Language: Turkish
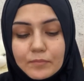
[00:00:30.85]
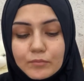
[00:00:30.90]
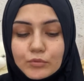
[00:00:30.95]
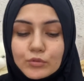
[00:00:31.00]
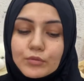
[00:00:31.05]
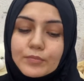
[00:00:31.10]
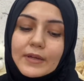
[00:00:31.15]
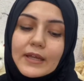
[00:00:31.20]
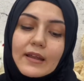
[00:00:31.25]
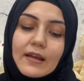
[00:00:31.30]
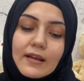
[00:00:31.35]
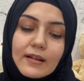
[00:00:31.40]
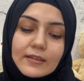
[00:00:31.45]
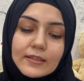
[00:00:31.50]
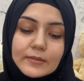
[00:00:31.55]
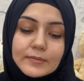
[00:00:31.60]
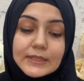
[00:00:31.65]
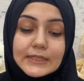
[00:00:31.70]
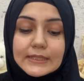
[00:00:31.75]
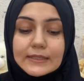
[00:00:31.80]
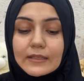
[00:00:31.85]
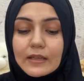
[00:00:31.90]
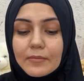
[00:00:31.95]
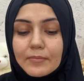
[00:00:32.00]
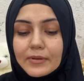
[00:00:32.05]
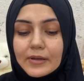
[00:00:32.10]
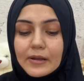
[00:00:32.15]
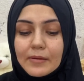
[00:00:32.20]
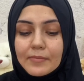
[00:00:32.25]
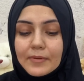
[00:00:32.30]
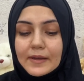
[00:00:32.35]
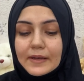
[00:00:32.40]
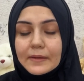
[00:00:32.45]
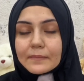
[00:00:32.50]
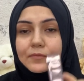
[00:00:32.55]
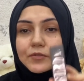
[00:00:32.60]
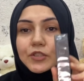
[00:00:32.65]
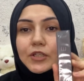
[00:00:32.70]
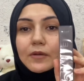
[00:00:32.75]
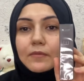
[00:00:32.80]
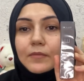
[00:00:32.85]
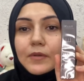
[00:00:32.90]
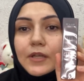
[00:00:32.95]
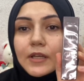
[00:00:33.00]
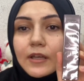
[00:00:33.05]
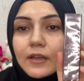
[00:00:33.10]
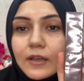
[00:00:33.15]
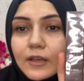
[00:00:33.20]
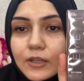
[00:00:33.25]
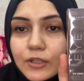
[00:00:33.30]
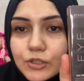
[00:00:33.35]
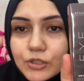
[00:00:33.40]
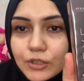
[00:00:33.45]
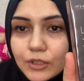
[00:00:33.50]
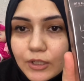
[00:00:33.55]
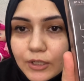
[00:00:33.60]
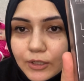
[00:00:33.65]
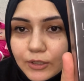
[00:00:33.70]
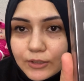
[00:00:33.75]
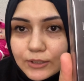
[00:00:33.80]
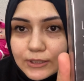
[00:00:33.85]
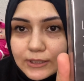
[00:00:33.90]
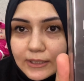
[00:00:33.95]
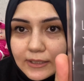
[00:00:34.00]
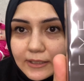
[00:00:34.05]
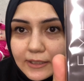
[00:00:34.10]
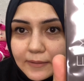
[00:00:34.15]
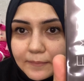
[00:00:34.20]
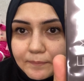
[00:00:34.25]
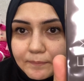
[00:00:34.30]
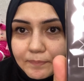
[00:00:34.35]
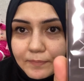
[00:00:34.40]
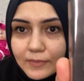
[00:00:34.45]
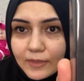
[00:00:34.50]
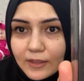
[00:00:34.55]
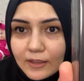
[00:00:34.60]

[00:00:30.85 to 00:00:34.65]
Bunu ben aldım sizinle beraber yapacağım. Şöyle göstereyim.